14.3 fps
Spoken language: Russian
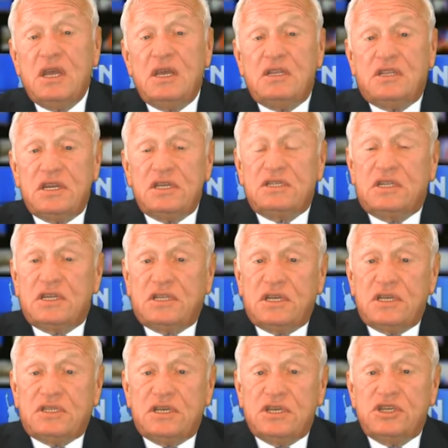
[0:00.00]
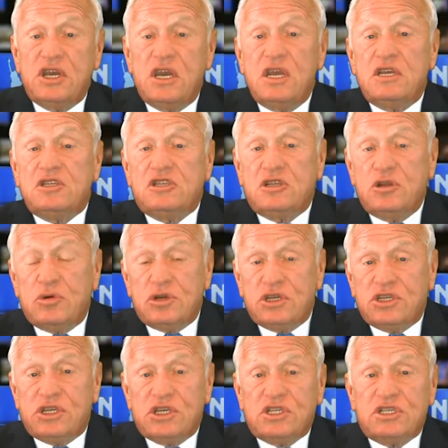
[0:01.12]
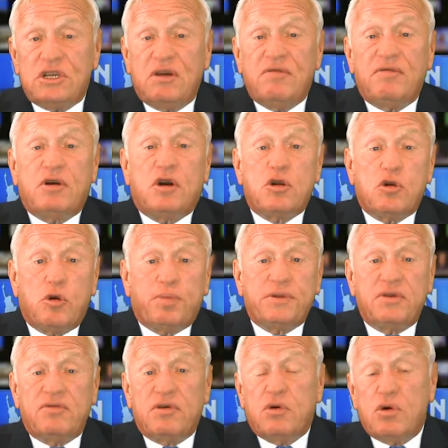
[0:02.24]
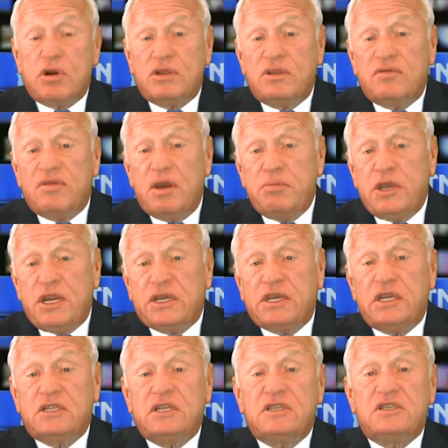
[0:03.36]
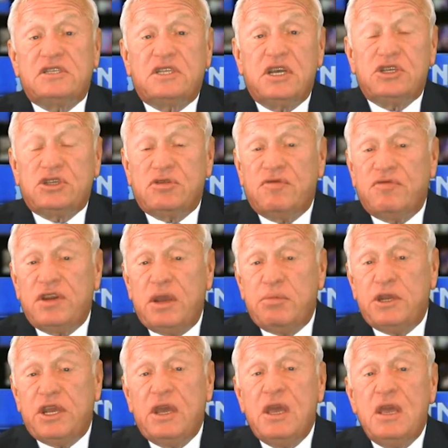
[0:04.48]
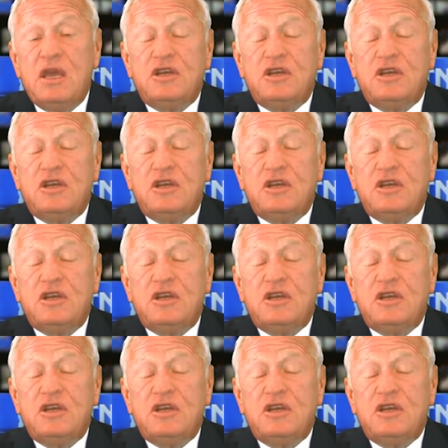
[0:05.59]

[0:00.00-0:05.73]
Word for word: 300 тысяч служащих самого крупного города в Америке до настоящего времени